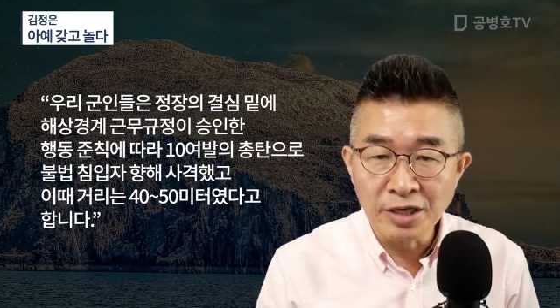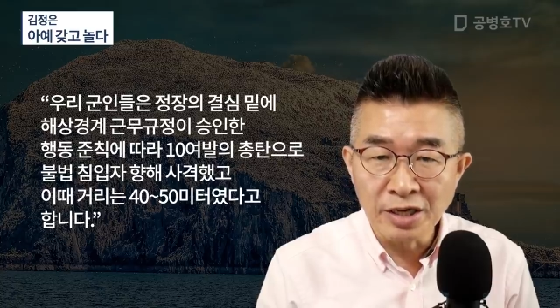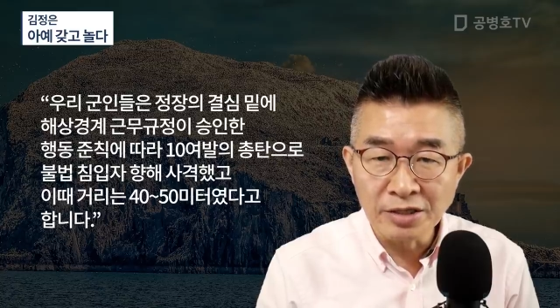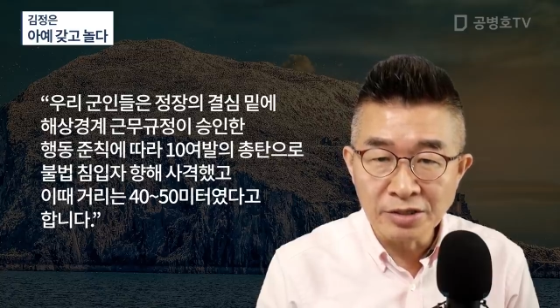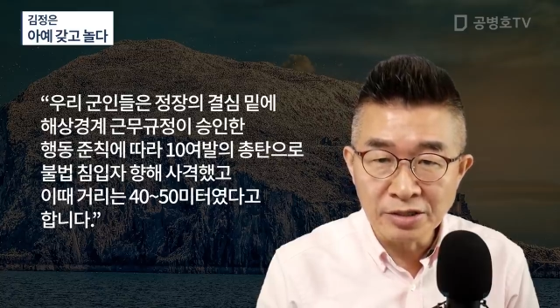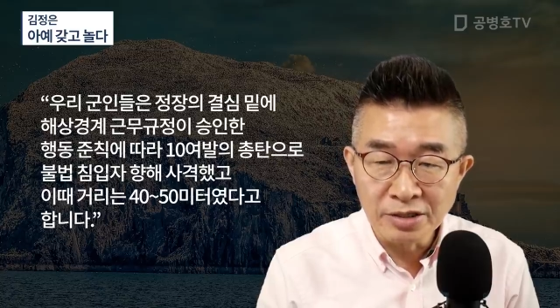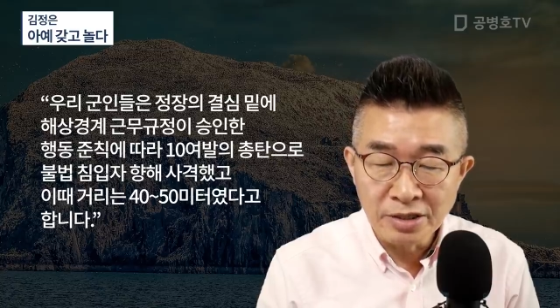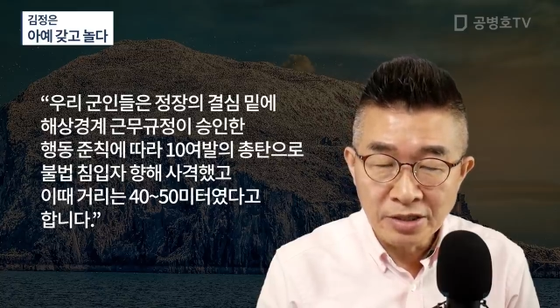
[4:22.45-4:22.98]

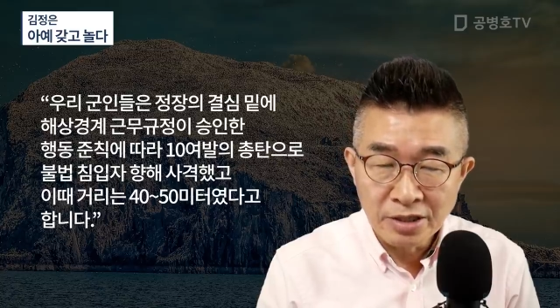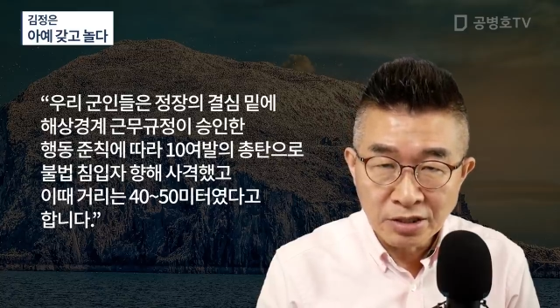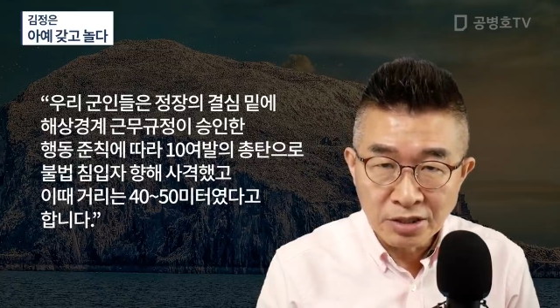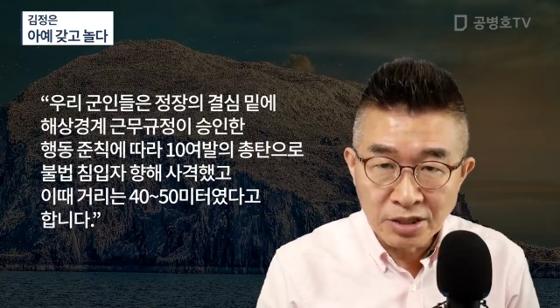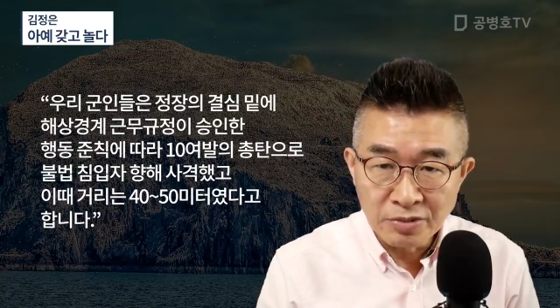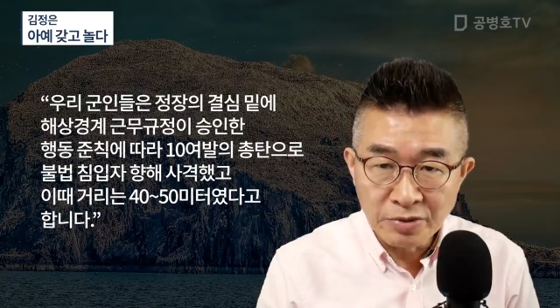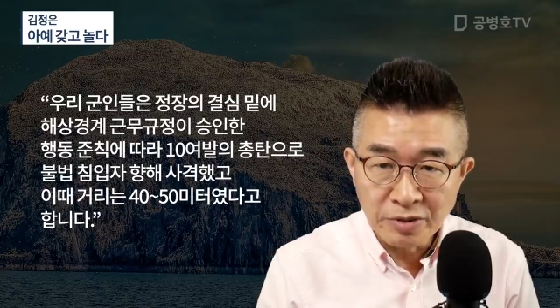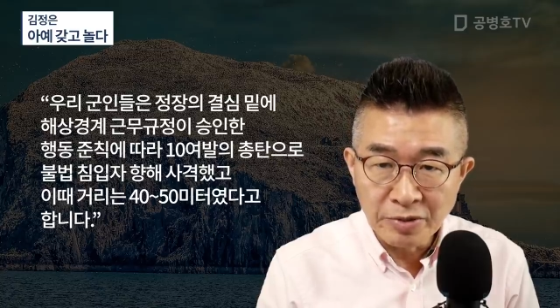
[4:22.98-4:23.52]
따라서
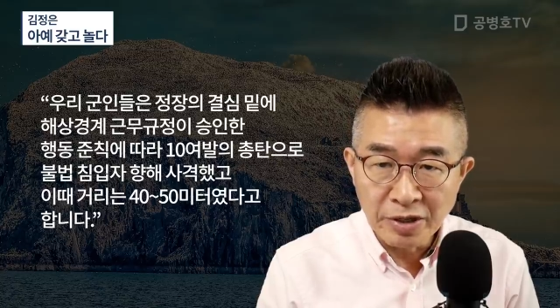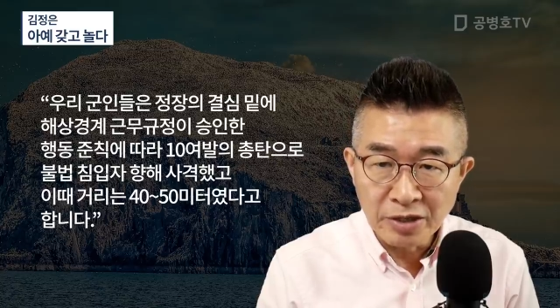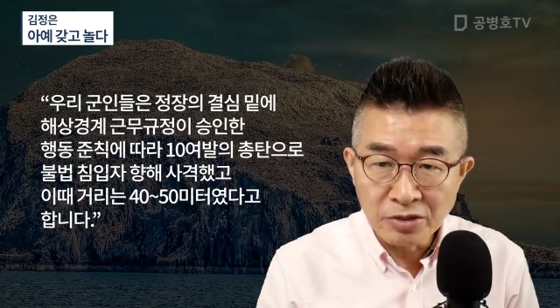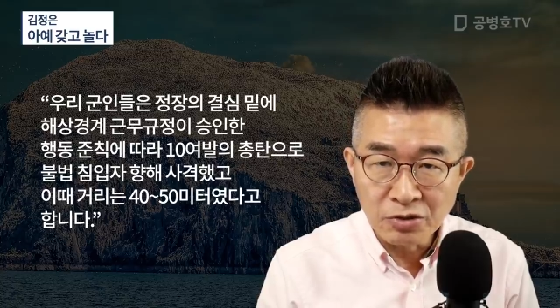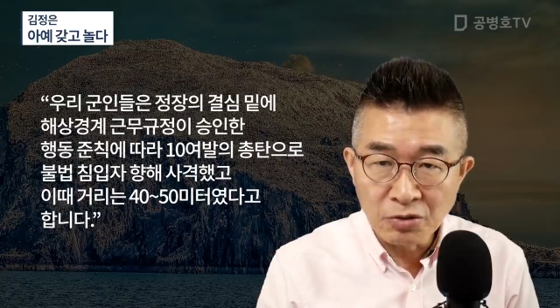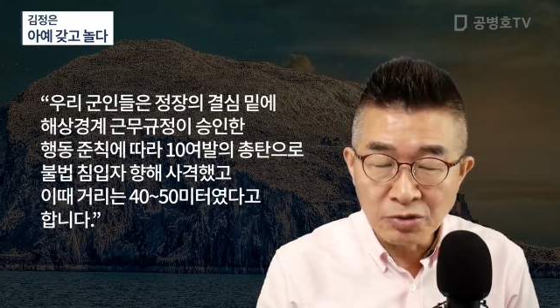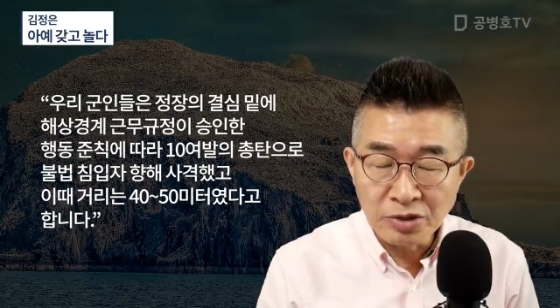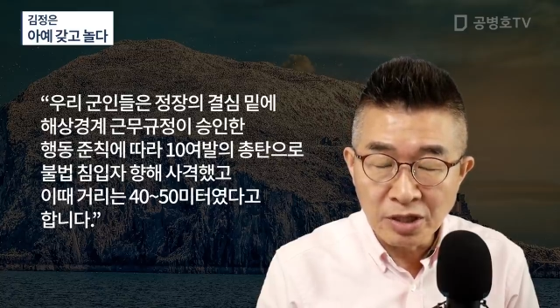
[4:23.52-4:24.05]
10여
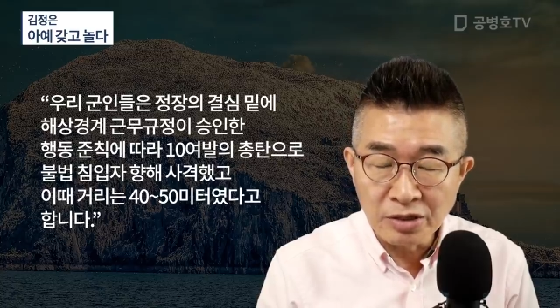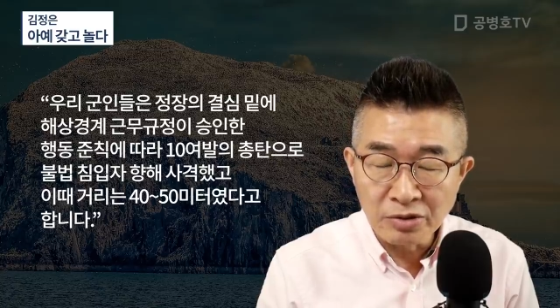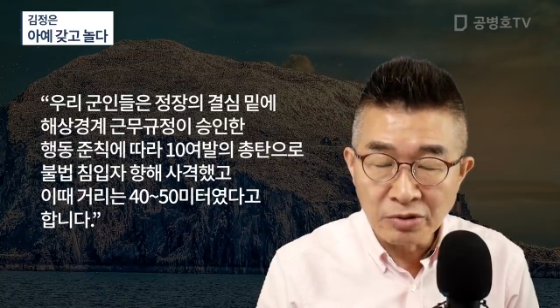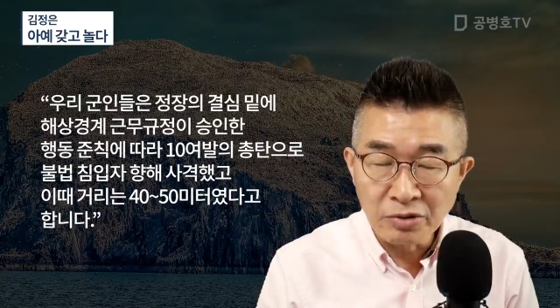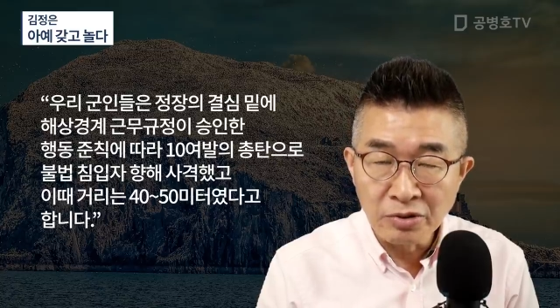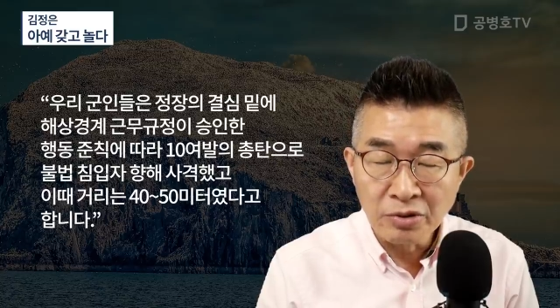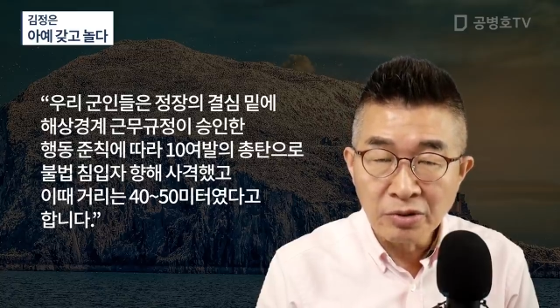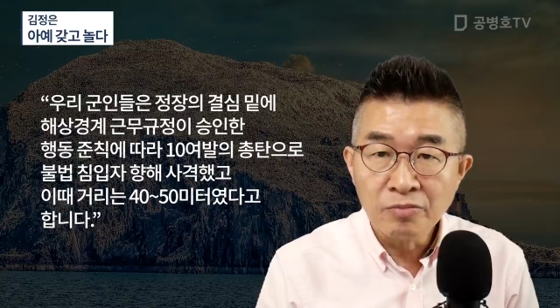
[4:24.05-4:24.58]
발을
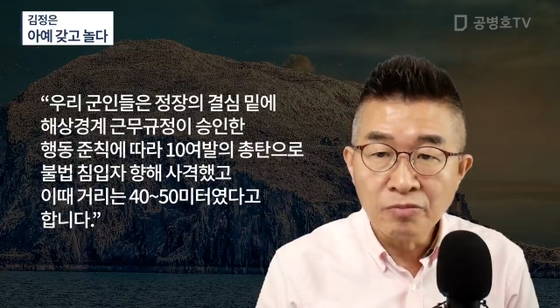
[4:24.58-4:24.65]
총탄으로